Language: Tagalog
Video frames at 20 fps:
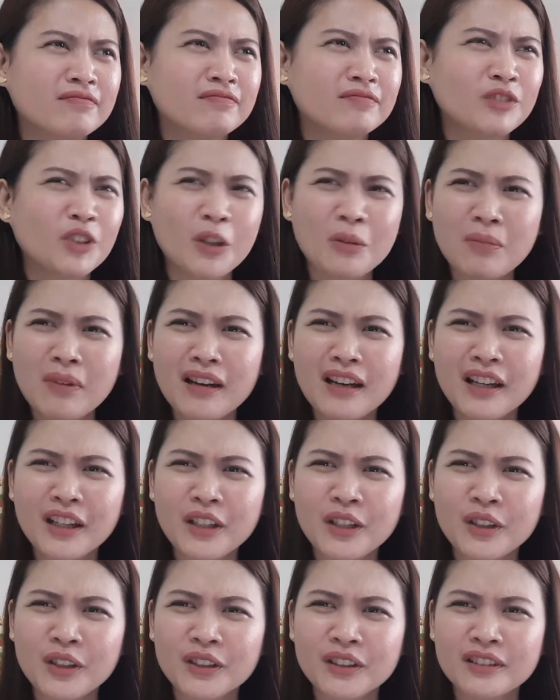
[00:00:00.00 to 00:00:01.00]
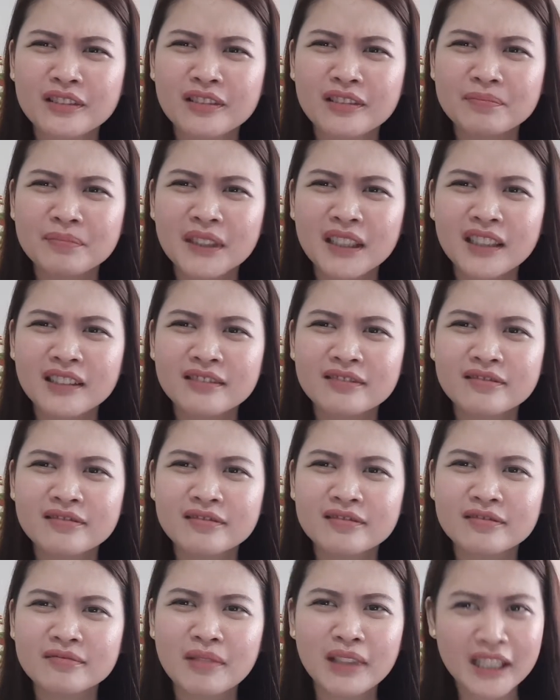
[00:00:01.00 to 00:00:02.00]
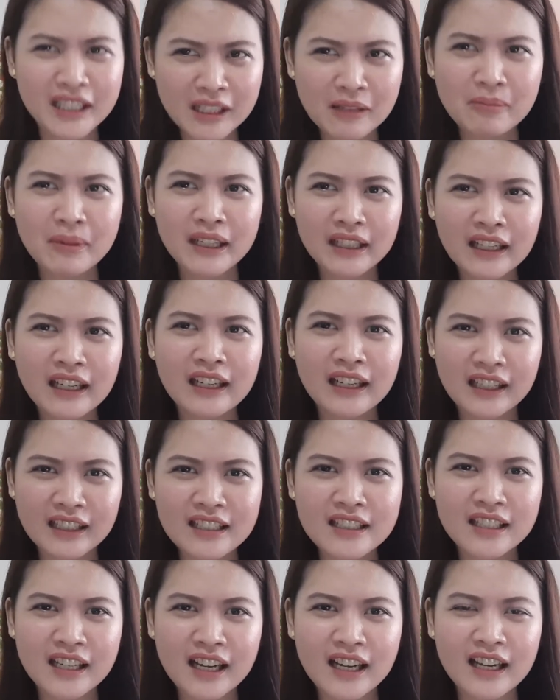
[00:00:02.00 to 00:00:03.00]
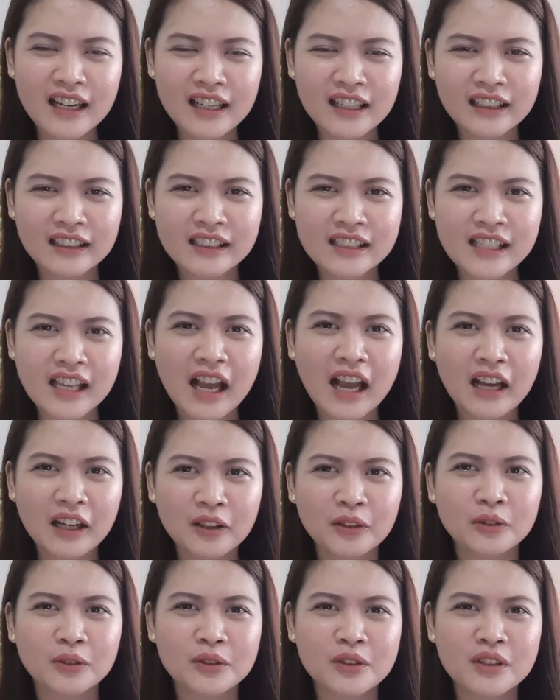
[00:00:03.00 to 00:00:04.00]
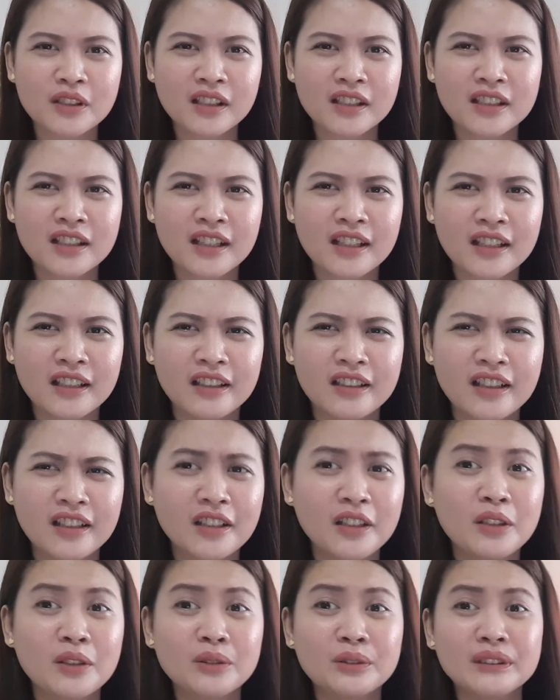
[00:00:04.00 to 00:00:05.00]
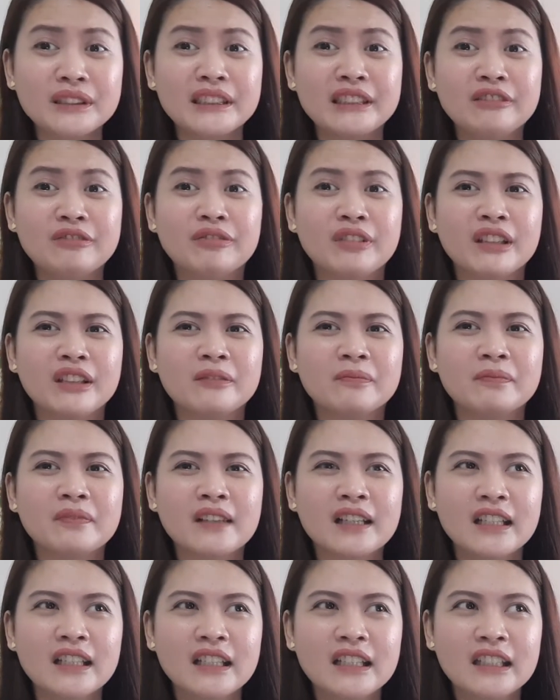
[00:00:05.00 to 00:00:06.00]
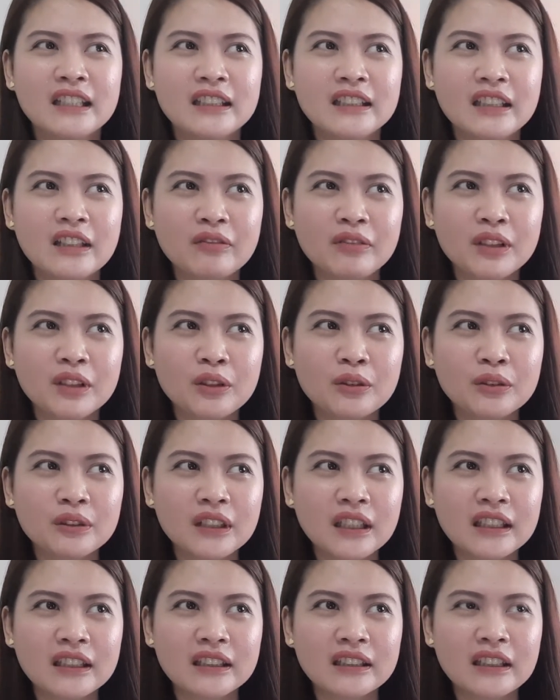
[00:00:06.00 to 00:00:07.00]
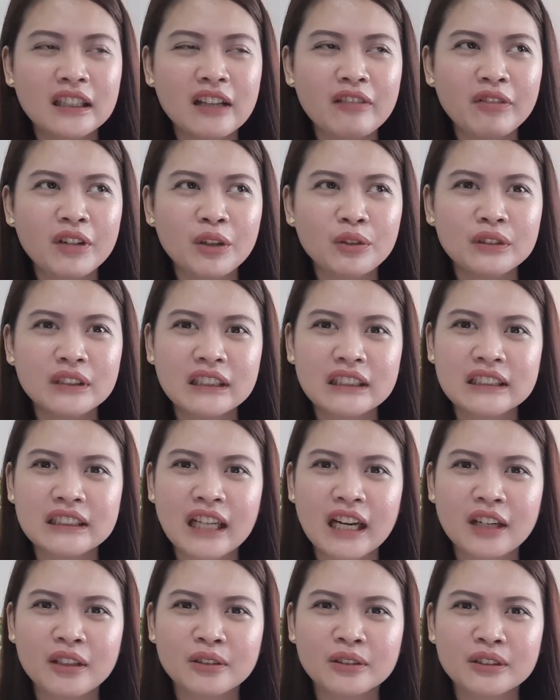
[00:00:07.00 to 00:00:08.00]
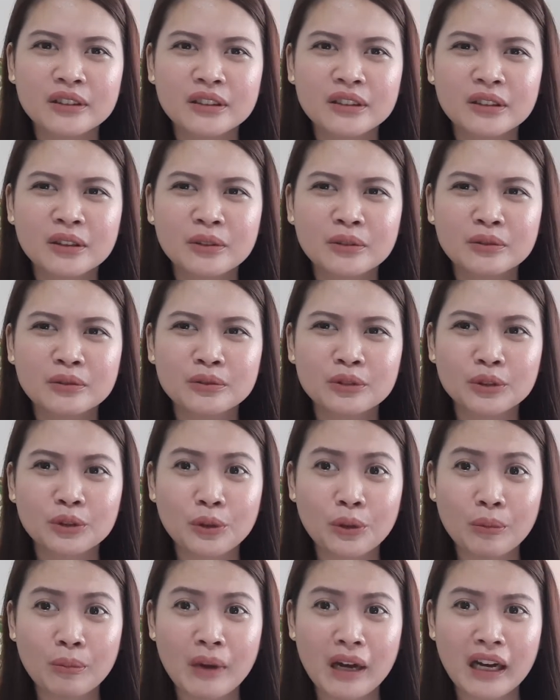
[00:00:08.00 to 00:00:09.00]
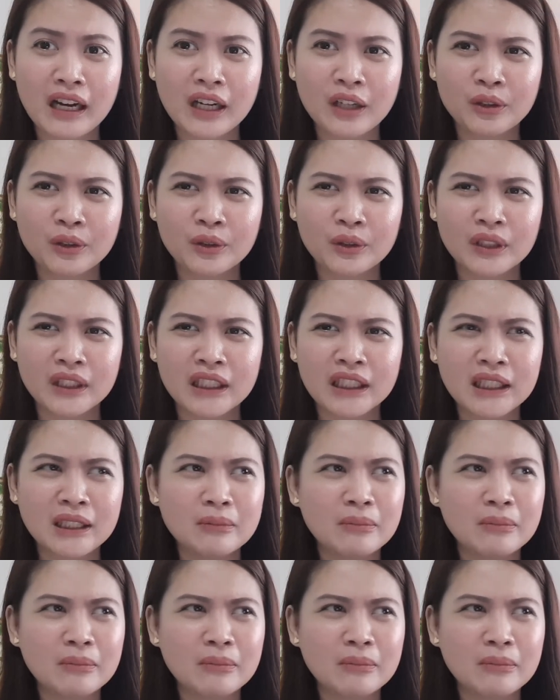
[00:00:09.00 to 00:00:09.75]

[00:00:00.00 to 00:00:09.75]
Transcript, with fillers: normal lang yon Parang makisabay ka lang sa sa Agos kasi yun na yung given. Never kung nag never ako nag-doubt kung totoo ba o hindi